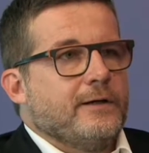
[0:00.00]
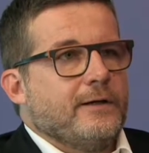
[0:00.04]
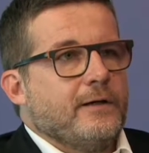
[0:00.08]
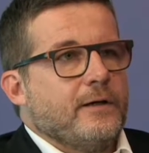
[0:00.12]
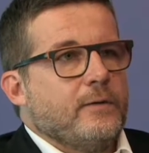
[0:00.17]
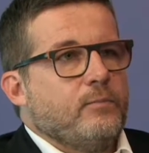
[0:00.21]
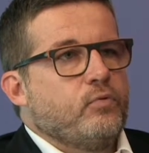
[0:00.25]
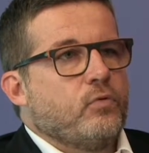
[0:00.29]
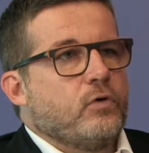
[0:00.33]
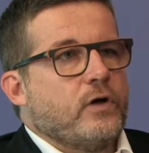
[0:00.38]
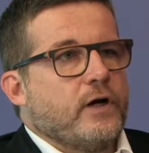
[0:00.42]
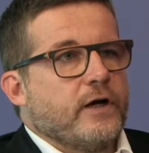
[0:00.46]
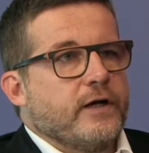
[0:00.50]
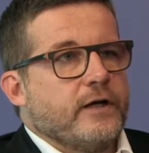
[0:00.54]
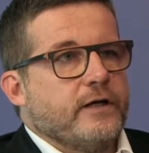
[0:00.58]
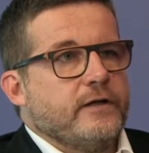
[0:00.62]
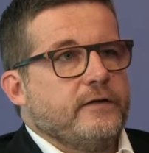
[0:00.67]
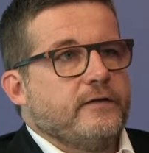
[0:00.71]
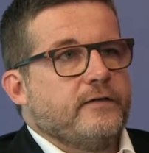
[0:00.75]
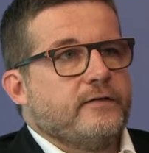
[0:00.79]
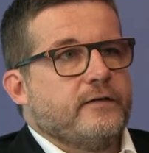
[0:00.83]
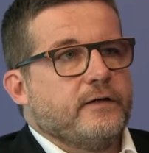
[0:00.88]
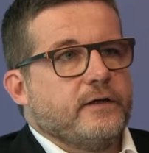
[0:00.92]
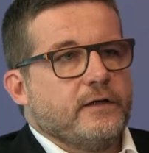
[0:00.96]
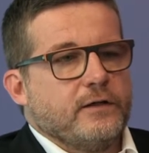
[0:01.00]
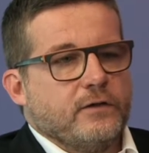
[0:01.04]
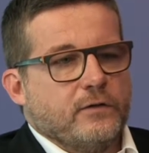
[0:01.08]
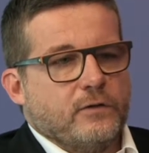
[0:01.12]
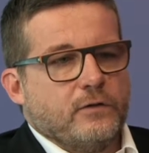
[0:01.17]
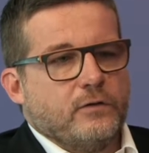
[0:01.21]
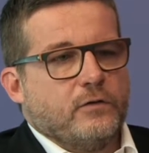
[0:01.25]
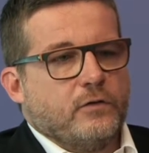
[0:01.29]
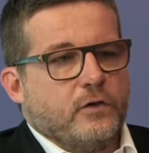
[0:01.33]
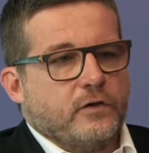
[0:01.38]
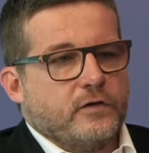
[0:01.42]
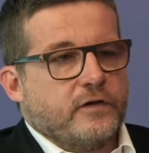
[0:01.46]
euh, pourra réaliser
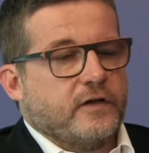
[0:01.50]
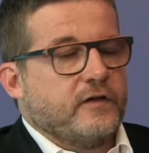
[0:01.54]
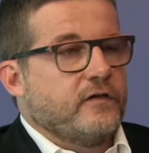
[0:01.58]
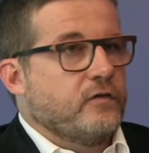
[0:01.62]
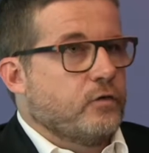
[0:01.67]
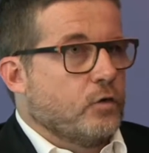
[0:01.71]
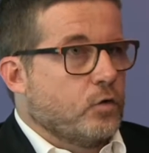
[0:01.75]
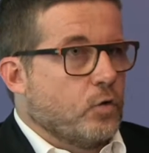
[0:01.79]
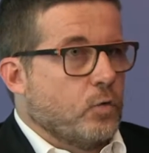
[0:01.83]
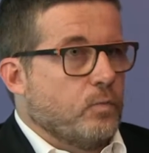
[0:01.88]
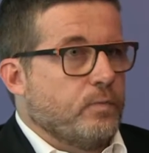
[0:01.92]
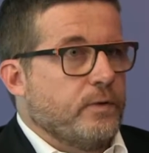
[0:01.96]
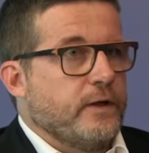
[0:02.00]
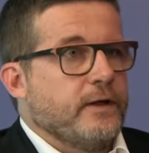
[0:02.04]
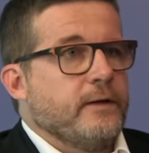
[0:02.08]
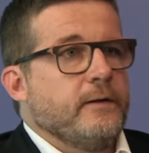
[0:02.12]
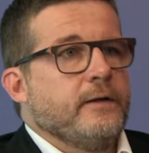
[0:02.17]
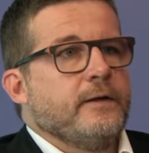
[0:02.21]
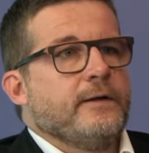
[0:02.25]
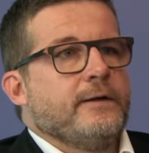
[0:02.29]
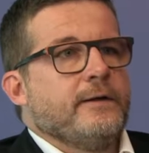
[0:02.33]
un test complet